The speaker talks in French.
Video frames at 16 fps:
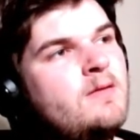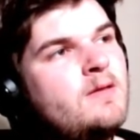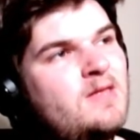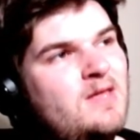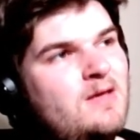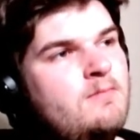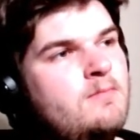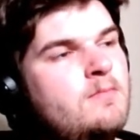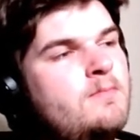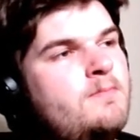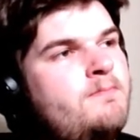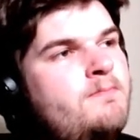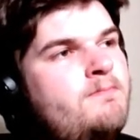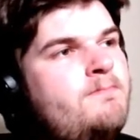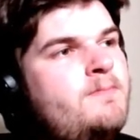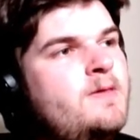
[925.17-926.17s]
ok?
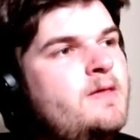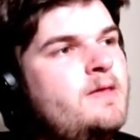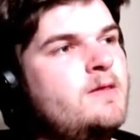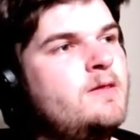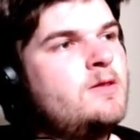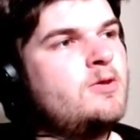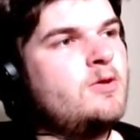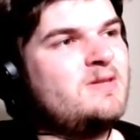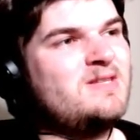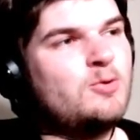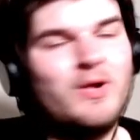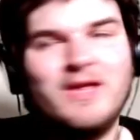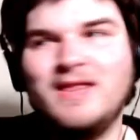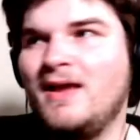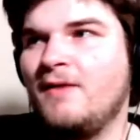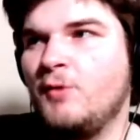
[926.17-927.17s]
Puis, c'est toi
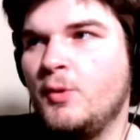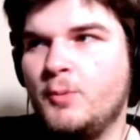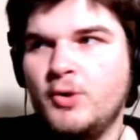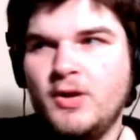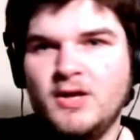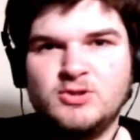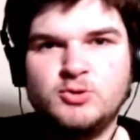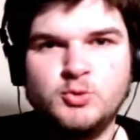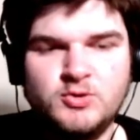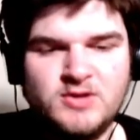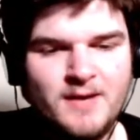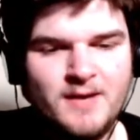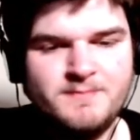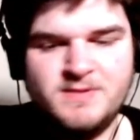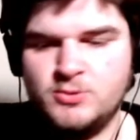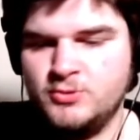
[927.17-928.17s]
qui t'arrives un peu dans Suzuka.
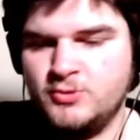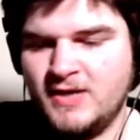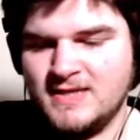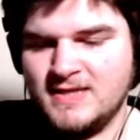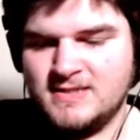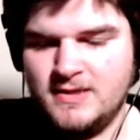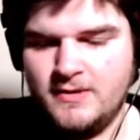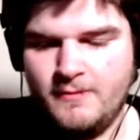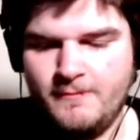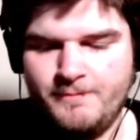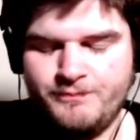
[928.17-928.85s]
Puis, Suzuka, euh,